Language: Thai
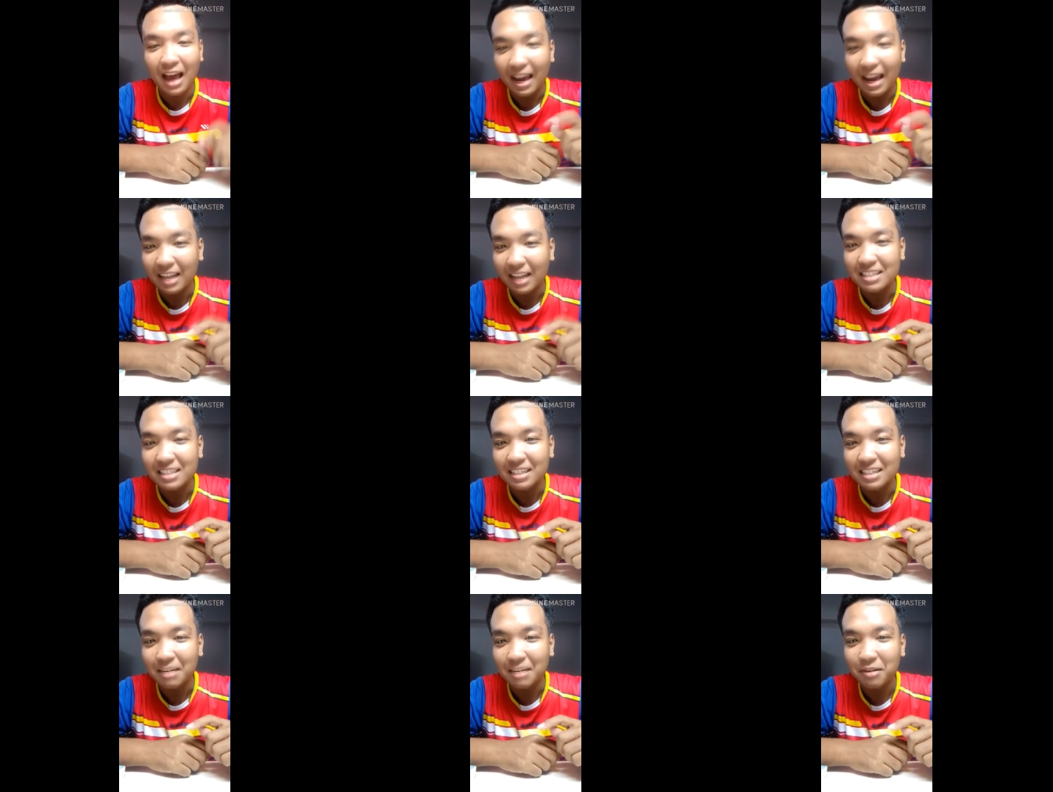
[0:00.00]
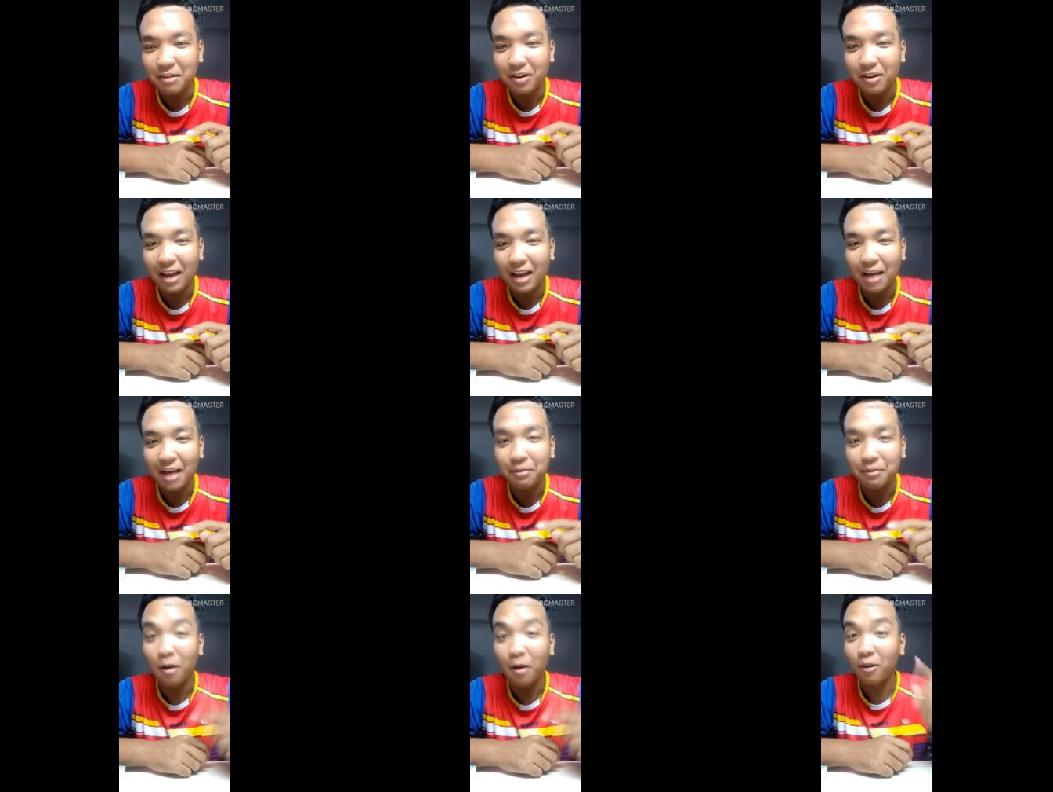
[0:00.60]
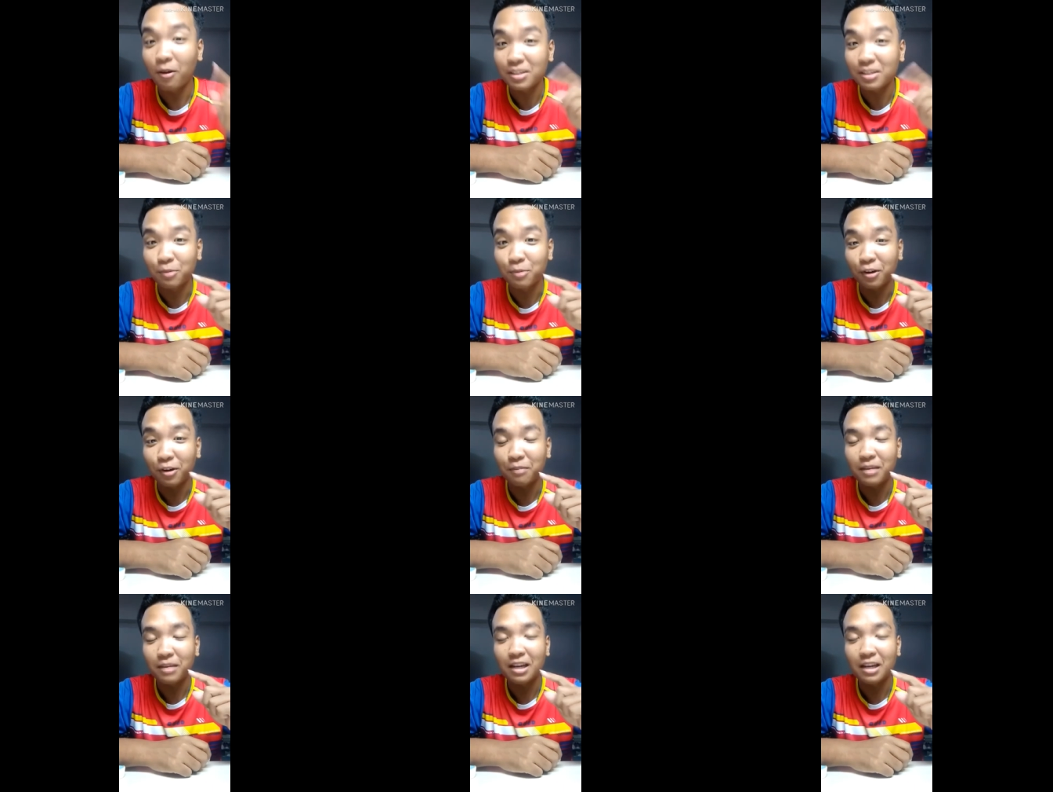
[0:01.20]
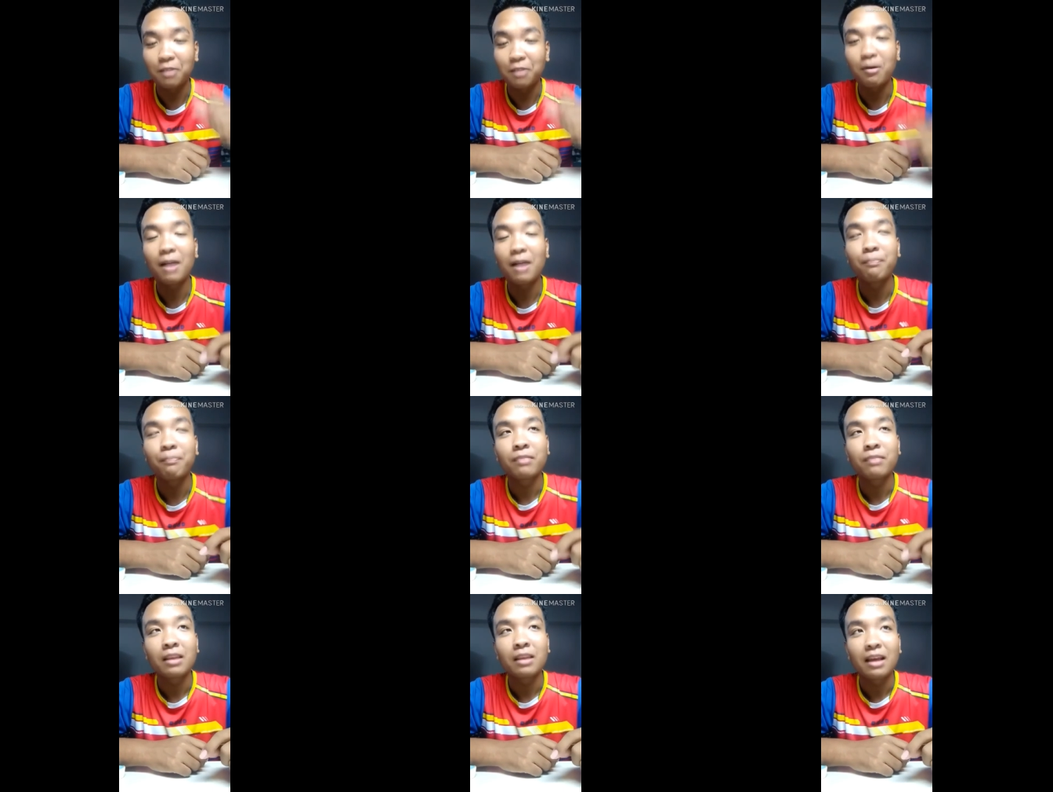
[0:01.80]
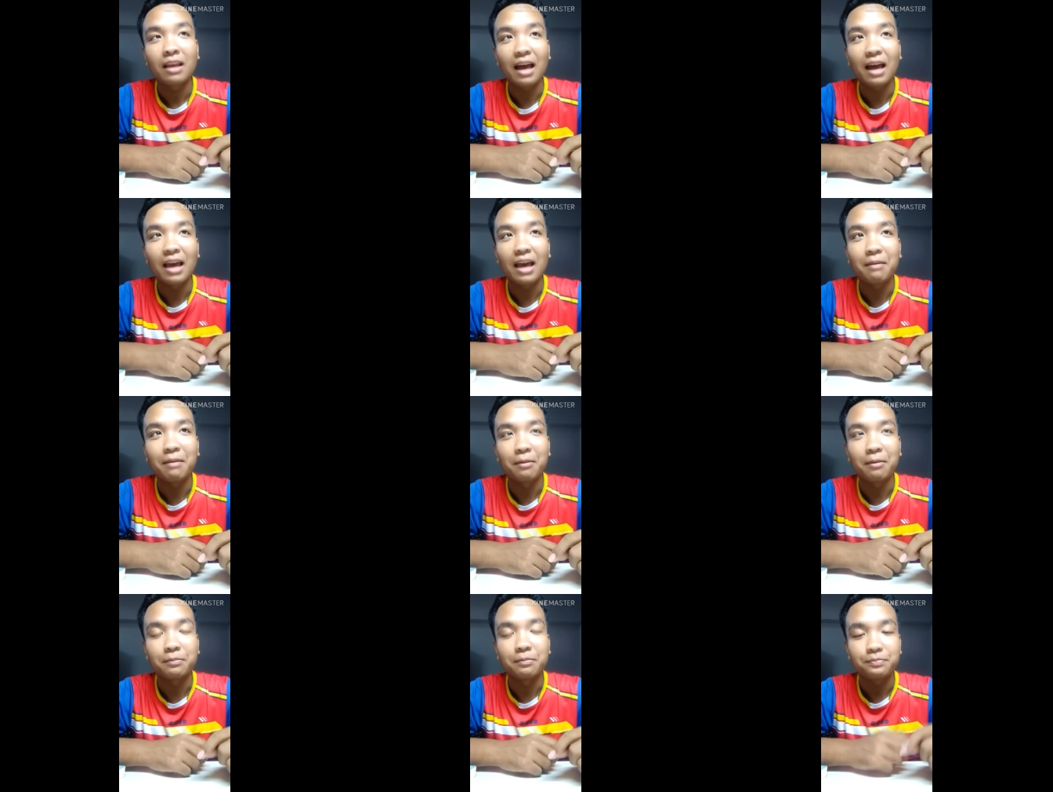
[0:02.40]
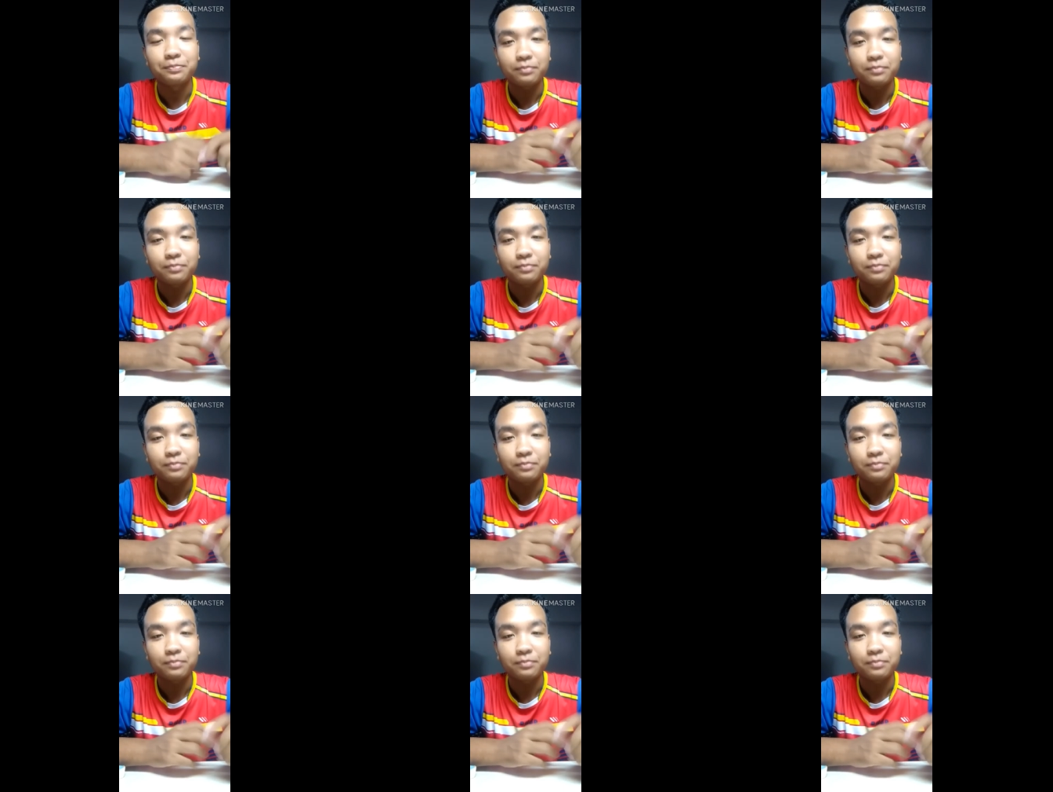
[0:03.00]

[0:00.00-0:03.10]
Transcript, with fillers: หนังสือเล่มนี้ด้วยนะครับห้องสมุดก็มีหรือว่าใครแบบ